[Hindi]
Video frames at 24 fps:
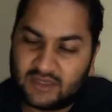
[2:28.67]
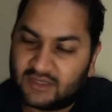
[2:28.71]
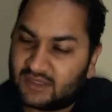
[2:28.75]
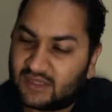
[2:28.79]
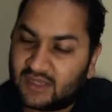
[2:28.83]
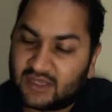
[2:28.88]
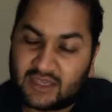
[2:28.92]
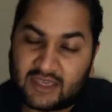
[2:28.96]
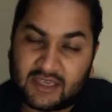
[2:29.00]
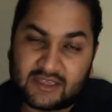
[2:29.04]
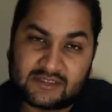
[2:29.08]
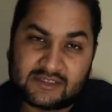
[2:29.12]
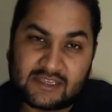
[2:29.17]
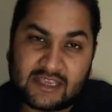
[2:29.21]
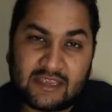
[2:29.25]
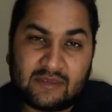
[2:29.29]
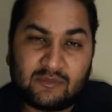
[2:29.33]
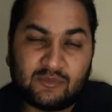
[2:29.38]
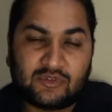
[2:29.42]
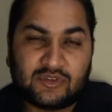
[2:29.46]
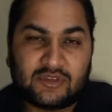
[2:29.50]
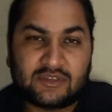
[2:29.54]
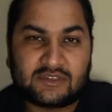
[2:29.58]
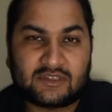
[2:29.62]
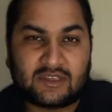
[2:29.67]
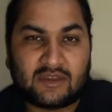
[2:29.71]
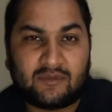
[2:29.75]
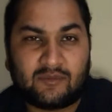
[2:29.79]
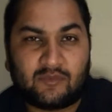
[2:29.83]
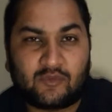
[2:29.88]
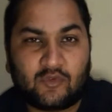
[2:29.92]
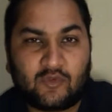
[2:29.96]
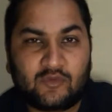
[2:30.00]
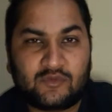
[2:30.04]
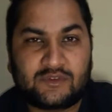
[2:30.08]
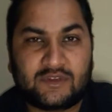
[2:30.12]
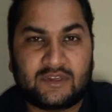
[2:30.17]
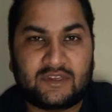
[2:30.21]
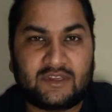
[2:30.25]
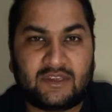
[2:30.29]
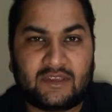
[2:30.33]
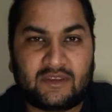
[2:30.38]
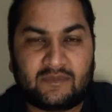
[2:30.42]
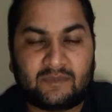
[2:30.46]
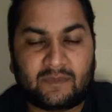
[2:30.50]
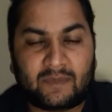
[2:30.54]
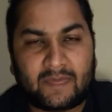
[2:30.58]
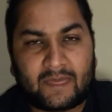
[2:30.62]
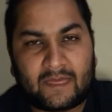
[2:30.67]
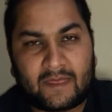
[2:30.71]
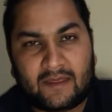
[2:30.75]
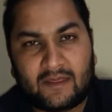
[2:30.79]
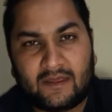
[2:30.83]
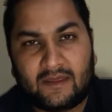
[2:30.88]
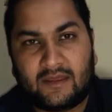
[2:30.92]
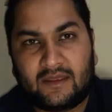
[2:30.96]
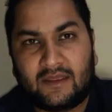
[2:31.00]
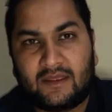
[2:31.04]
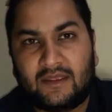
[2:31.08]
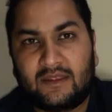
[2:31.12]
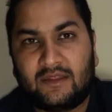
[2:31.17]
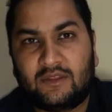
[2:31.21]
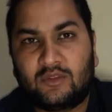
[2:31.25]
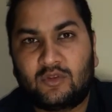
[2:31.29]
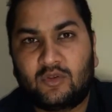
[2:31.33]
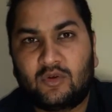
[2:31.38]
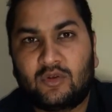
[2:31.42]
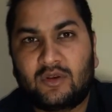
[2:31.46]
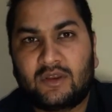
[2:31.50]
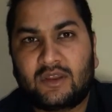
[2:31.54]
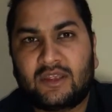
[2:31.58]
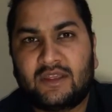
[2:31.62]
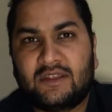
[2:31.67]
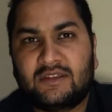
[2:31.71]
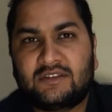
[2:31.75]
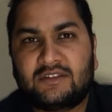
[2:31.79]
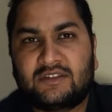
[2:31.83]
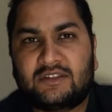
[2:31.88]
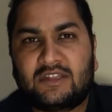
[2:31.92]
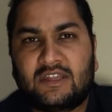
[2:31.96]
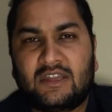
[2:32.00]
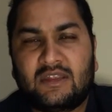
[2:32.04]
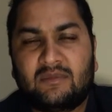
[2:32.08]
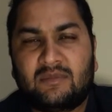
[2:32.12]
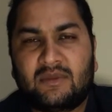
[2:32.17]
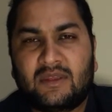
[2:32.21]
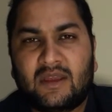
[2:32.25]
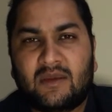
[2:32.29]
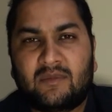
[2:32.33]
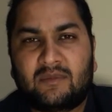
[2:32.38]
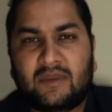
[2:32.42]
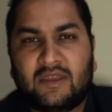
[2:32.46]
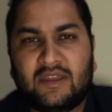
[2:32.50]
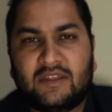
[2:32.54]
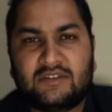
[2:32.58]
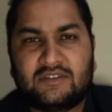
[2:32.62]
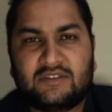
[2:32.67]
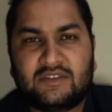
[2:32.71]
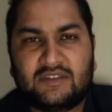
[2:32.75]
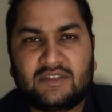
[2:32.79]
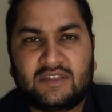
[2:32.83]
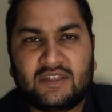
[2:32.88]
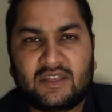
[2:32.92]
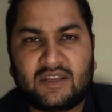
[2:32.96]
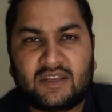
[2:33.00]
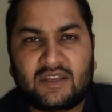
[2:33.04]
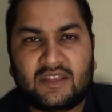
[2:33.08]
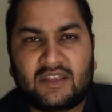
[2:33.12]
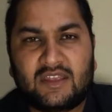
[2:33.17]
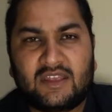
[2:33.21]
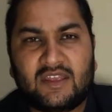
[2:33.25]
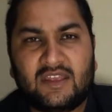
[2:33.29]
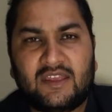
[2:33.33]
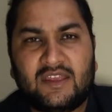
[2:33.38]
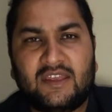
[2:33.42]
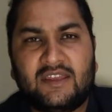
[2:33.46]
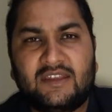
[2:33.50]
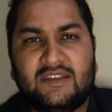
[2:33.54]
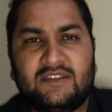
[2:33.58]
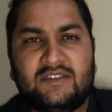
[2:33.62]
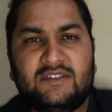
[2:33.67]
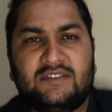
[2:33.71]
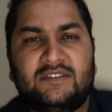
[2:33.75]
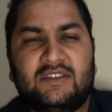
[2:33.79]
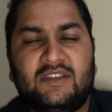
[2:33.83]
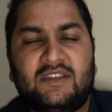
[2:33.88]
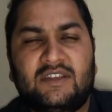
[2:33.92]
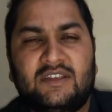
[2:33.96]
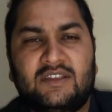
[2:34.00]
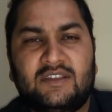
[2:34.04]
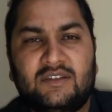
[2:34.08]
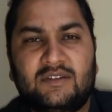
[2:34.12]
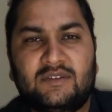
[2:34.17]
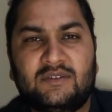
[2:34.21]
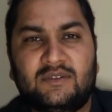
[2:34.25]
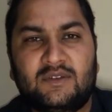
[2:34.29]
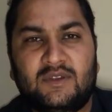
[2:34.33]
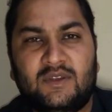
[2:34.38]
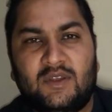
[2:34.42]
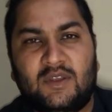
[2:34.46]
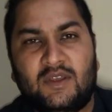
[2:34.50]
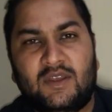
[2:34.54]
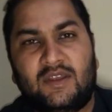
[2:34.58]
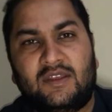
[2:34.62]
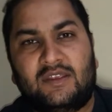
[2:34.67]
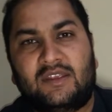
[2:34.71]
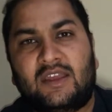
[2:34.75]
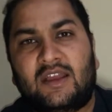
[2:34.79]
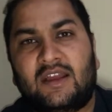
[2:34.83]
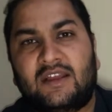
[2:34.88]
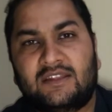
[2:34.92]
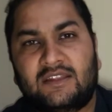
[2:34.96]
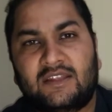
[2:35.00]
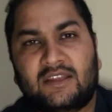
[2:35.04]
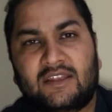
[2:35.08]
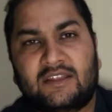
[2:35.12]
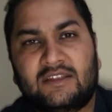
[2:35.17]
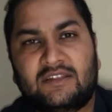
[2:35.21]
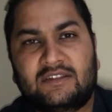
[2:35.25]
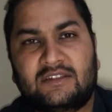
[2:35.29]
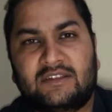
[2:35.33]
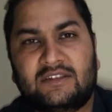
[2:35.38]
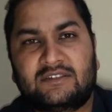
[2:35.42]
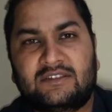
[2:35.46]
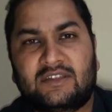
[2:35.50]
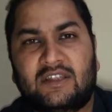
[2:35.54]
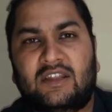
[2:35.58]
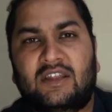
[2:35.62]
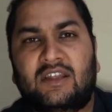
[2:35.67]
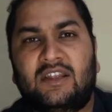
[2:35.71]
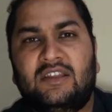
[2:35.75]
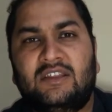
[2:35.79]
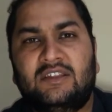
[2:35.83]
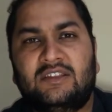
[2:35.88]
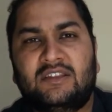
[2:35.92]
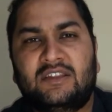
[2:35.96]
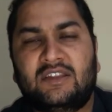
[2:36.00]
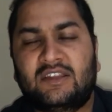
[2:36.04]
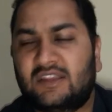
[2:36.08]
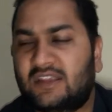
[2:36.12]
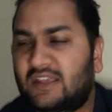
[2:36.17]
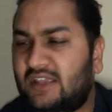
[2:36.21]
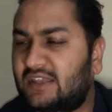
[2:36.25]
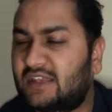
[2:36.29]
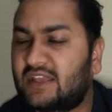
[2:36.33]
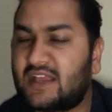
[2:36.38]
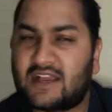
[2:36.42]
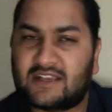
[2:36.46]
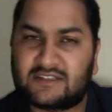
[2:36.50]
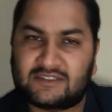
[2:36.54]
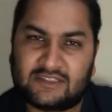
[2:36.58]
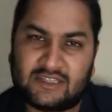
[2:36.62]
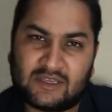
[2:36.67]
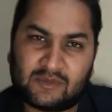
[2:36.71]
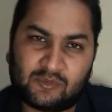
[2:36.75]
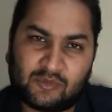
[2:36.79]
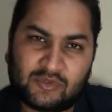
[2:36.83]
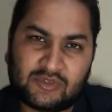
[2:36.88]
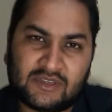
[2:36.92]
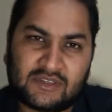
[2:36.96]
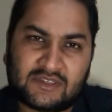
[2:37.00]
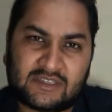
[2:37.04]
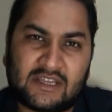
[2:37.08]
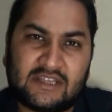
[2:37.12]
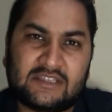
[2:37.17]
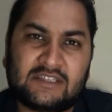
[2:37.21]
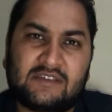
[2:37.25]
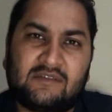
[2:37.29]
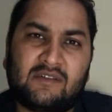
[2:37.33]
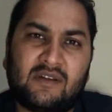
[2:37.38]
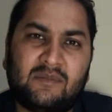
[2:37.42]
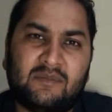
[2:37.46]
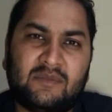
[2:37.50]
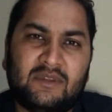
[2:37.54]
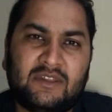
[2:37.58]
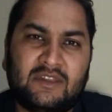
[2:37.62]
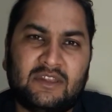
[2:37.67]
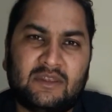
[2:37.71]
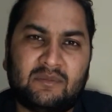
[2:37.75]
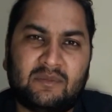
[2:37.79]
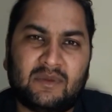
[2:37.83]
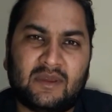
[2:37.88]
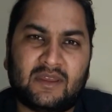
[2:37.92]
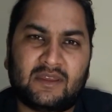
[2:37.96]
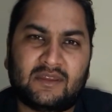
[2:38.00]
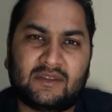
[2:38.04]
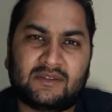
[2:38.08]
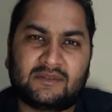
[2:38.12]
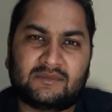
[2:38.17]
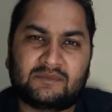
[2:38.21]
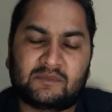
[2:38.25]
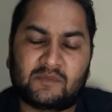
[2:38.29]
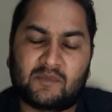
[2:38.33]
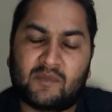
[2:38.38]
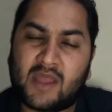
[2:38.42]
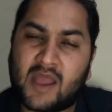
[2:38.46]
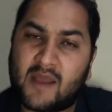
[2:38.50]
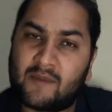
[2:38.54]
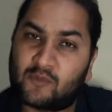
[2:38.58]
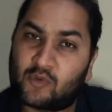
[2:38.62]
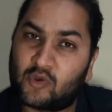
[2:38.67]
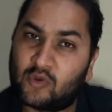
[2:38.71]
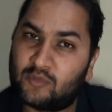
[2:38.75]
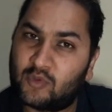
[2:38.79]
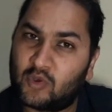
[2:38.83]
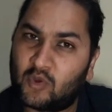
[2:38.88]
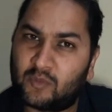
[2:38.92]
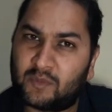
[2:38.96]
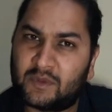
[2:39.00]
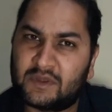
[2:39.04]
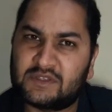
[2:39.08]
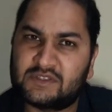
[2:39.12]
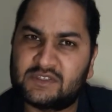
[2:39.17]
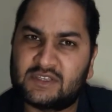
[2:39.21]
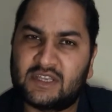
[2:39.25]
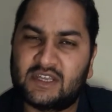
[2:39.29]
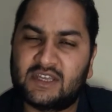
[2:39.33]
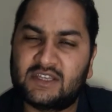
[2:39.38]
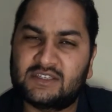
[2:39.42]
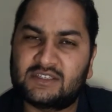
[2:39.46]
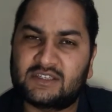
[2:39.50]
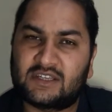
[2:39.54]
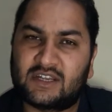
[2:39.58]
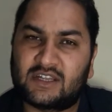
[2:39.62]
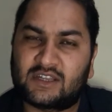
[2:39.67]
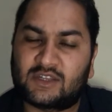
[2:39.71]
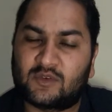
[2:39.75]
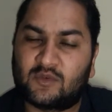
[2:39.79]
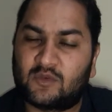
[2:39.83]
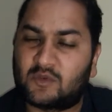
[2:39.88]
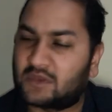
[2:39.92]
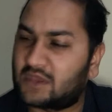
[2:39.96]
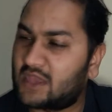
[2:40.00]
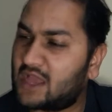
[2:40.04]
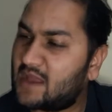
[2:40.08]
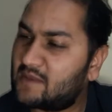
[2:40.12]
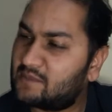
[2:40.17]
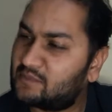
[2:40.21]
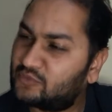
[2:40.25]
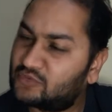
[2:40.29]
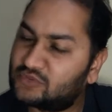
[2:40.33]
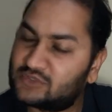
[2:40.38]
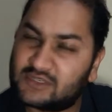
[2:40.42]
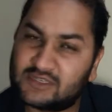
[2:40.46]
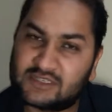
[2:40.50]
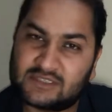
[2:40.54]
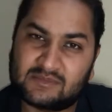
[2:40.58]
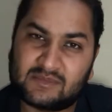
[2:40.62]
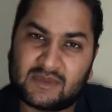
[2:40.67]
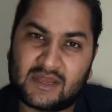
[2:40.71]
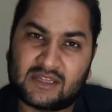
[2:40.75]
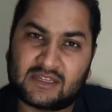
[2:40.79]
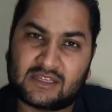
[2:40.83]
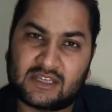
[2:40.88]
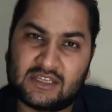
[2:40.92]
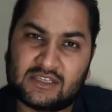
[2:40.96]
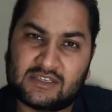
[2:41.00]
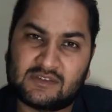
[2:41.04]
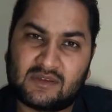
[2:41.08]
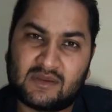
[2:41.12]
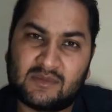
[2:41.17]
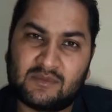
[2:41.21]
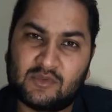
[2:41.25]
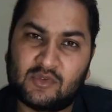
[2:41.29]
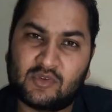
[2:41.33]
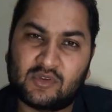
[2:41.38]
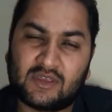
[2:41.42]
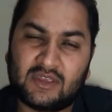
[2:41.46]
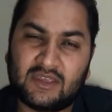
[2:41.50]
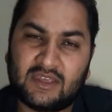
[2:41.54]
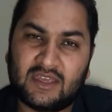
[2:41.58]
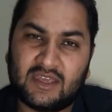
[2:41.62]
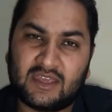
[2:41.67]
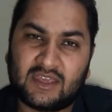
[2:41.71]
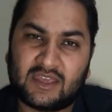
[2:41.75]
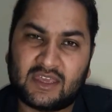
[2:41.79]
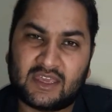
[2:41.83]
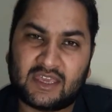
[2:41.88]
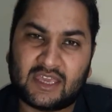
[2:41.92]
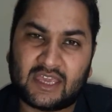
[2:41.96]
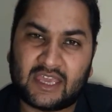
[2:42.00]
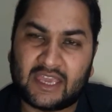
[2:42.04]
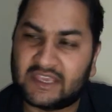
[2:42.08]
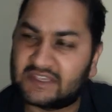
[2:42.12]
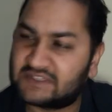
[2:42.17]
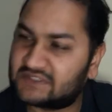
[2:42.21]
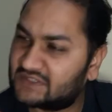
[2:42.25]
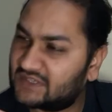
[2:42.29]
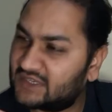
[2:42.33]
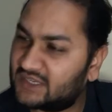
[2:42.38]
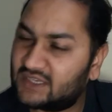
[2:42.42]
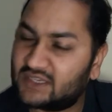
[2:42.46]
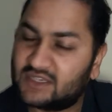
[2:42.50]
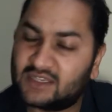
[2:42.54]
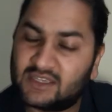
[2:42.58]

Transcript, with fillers: ये कैसे ही मुझे इसका प्रूफ चाहिए इंदौर के जितने भी आपके इंजीनियर हैं ए ई जे ई यहाँ तक कि जितने सर्कल इंजीनियर ये आज तक मुझे इसका जवाब नहीं दे पाए हैं मैं आपको भी ओपन चैलेंज करता हूँ कि आप मुझे इस बात का जवाब दो कि ये कैसे